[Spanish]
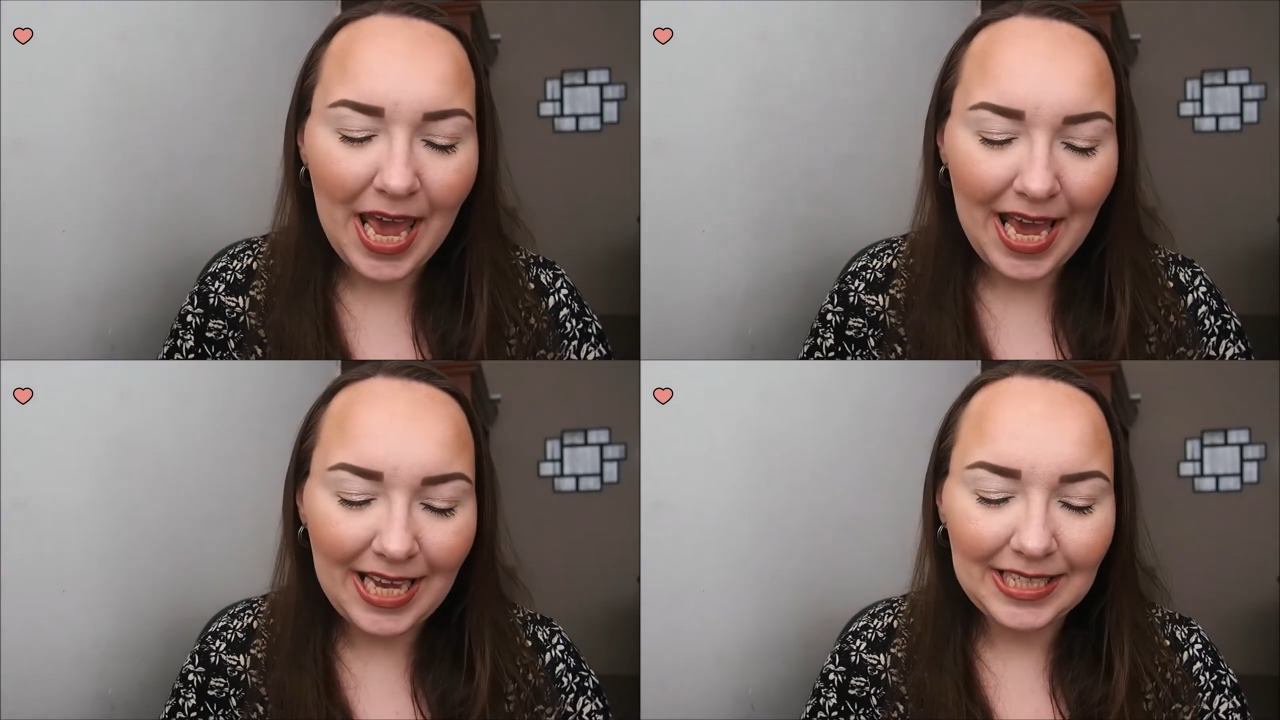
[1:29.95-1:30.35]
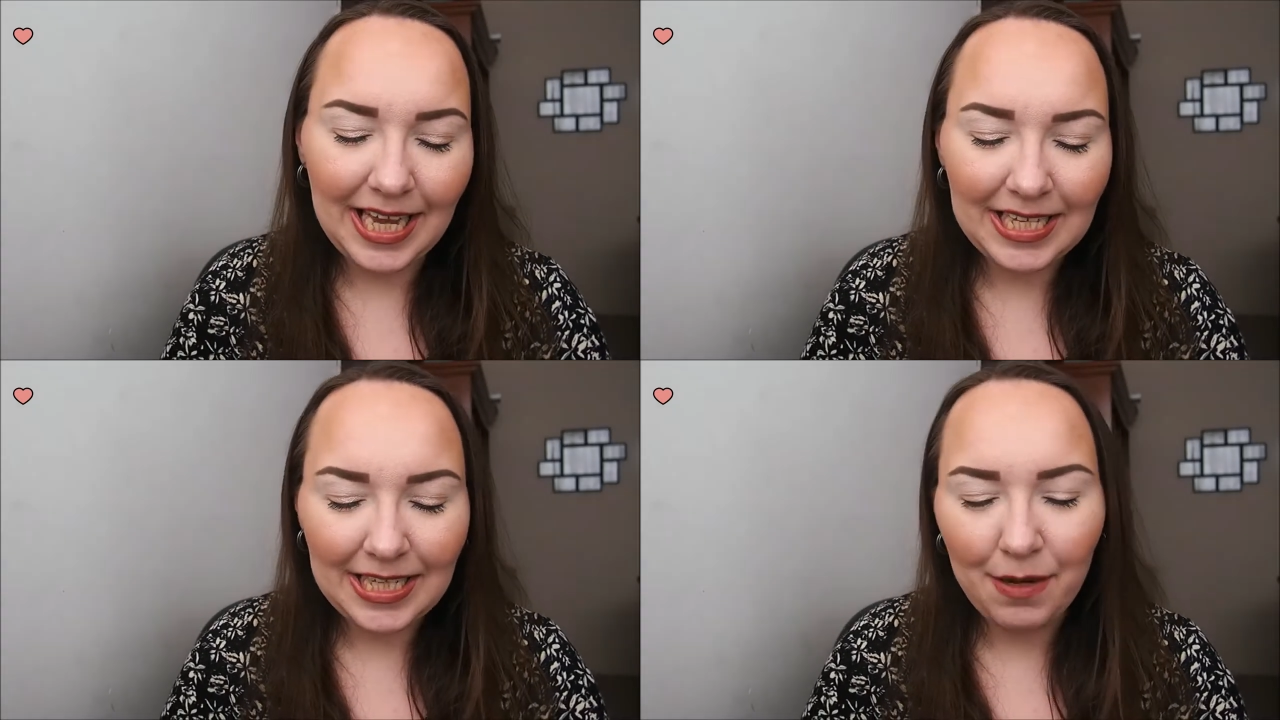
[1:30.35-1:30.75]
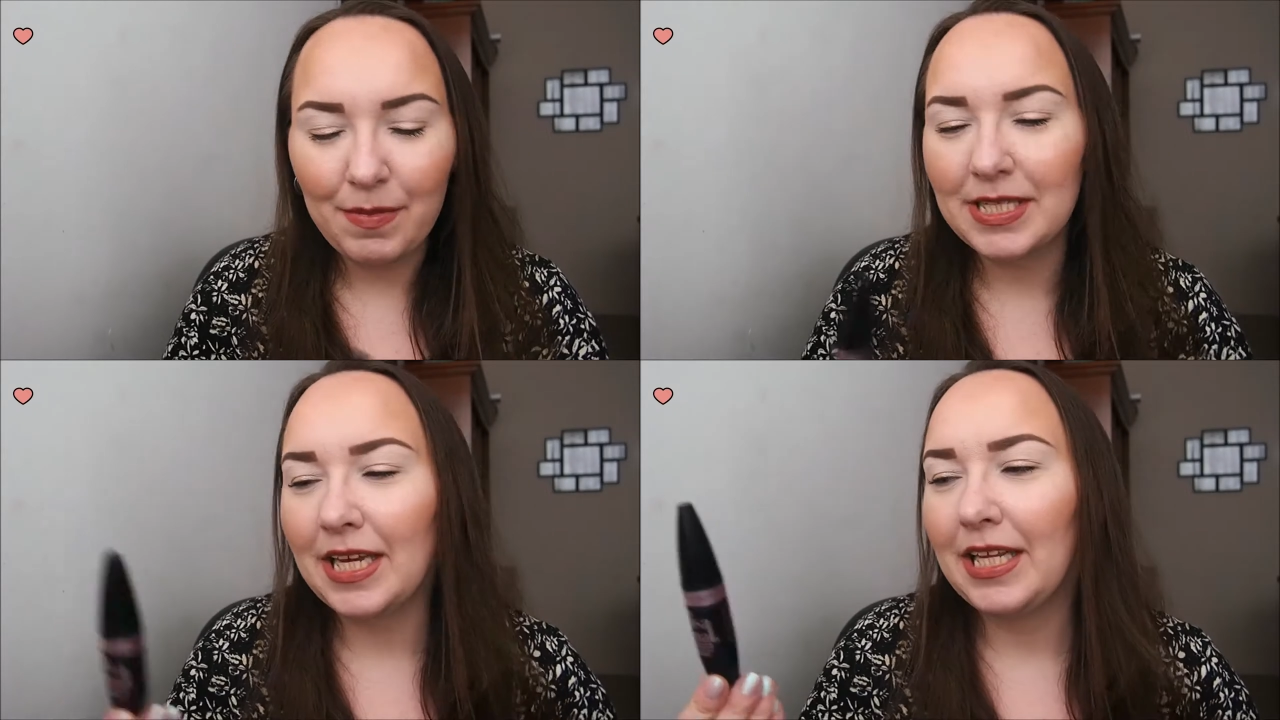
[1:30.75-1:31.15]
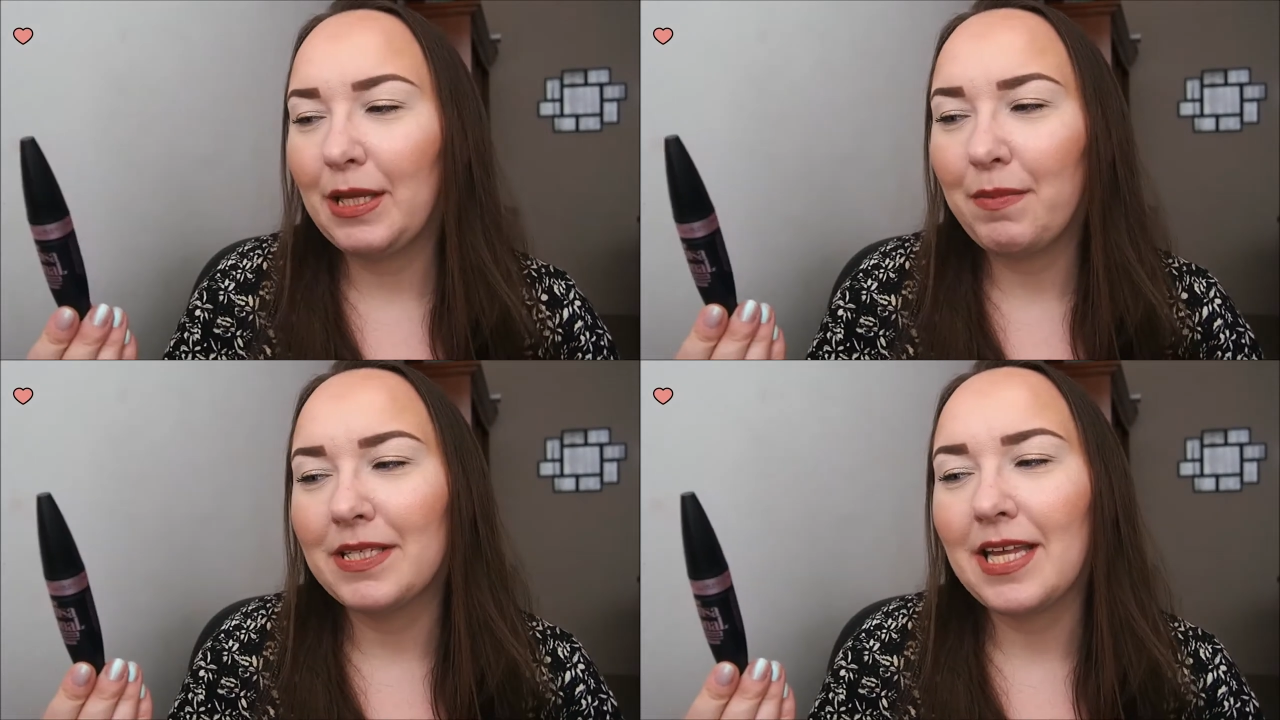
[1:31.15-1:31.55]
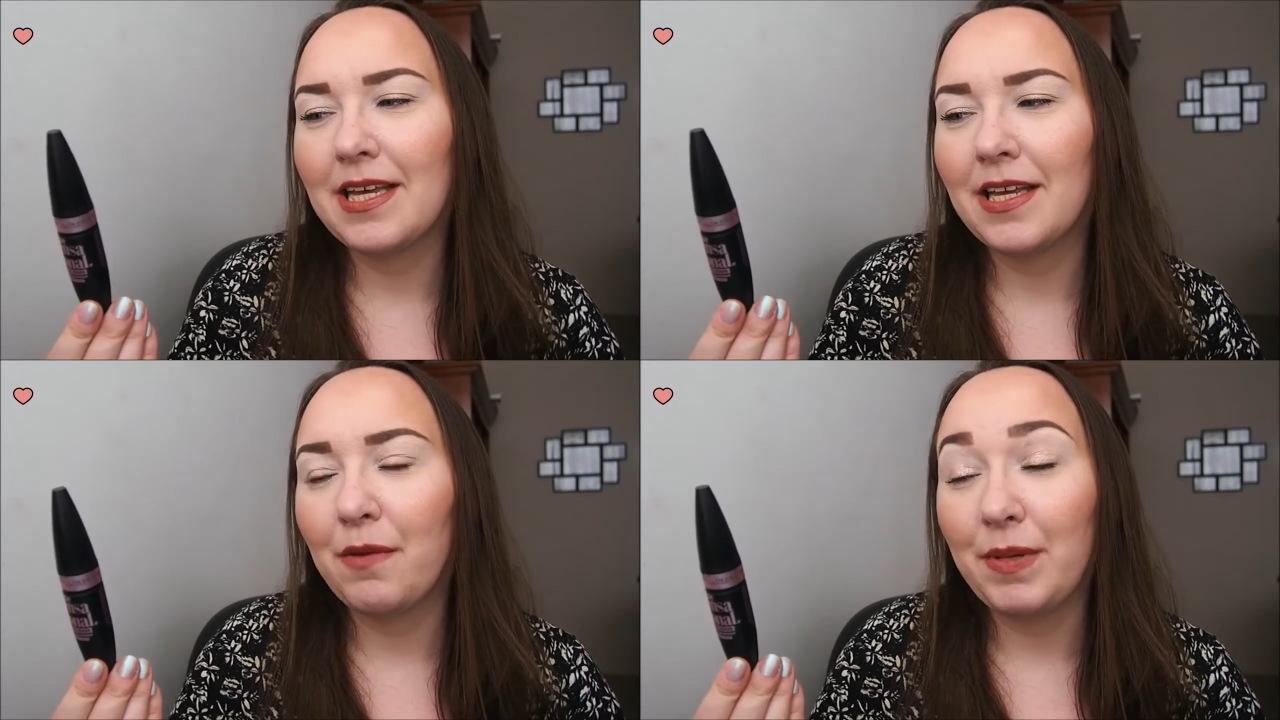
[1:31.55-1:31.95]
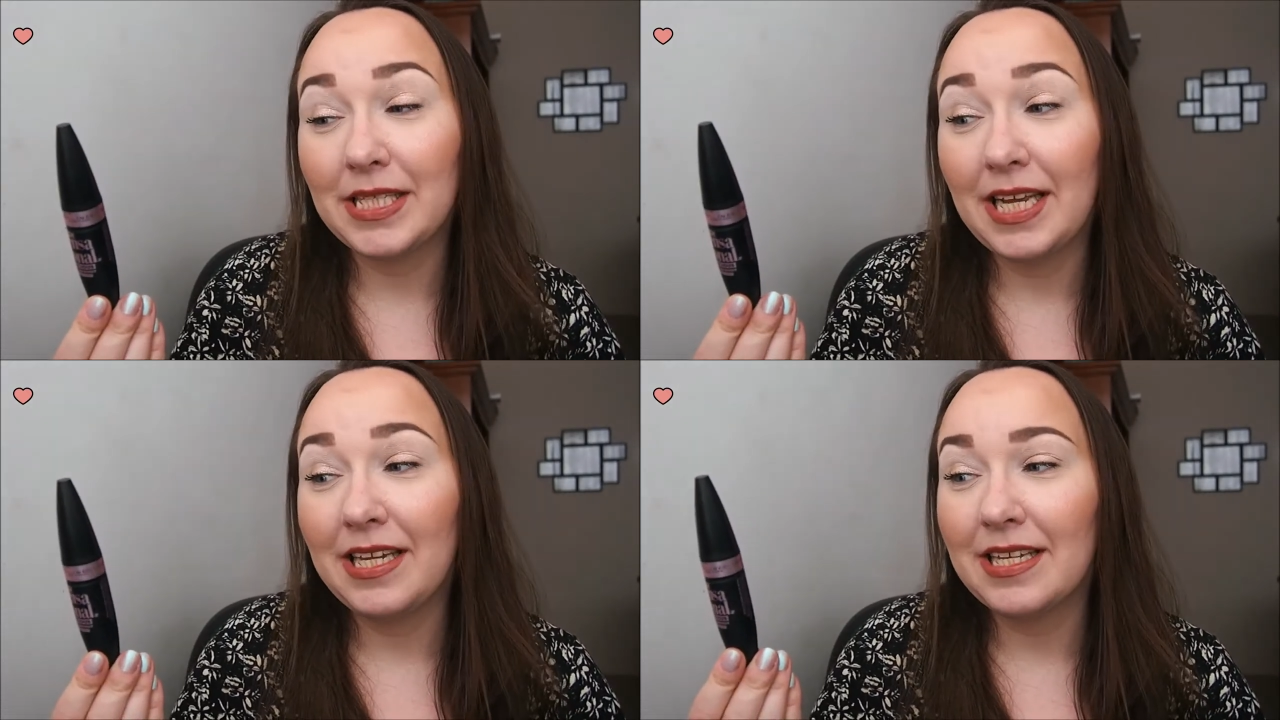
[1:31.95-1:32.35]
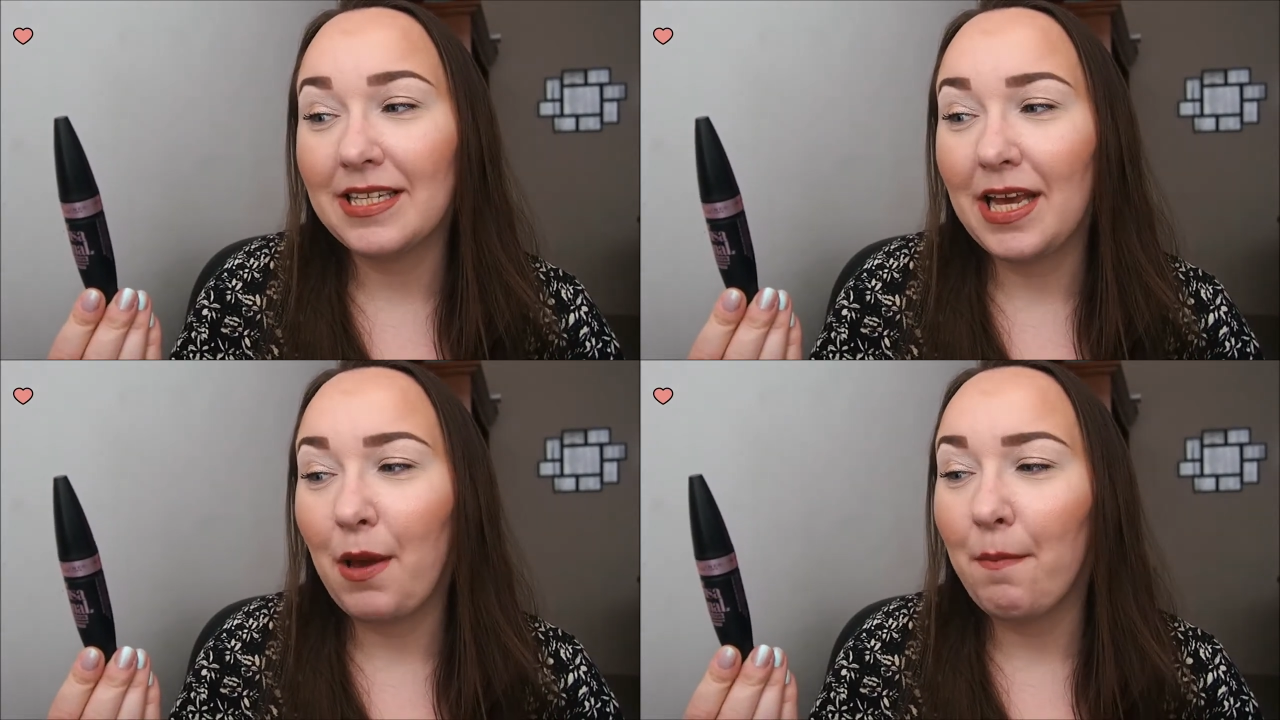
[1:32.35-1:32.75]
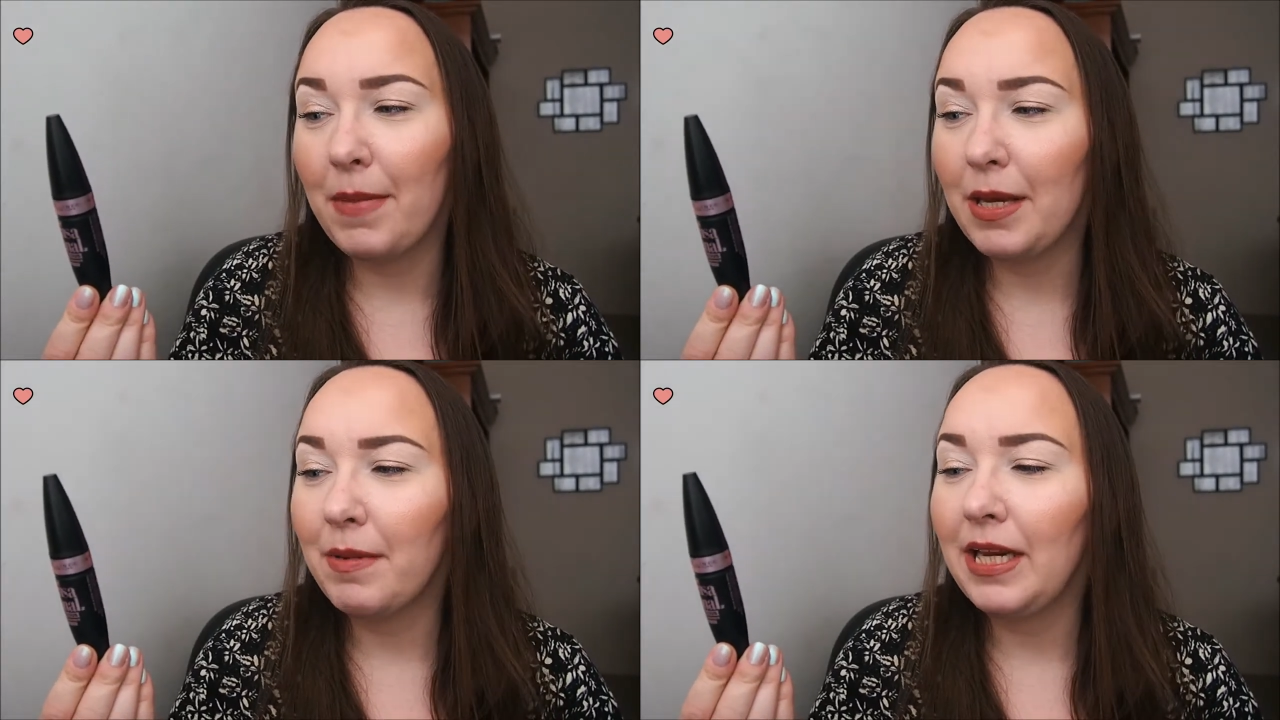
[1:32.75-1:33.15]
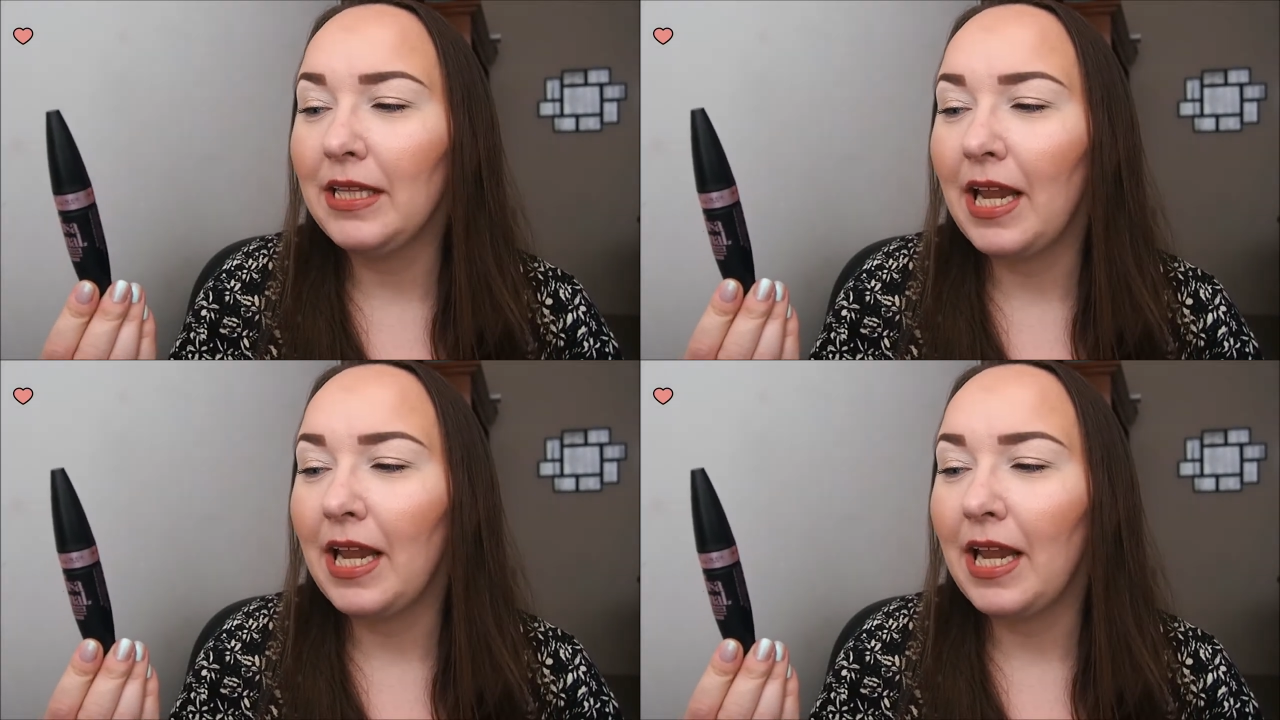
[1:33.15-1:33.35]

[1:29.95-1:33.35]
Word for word: Es esta máscara de eh, pestañas de Maybelline,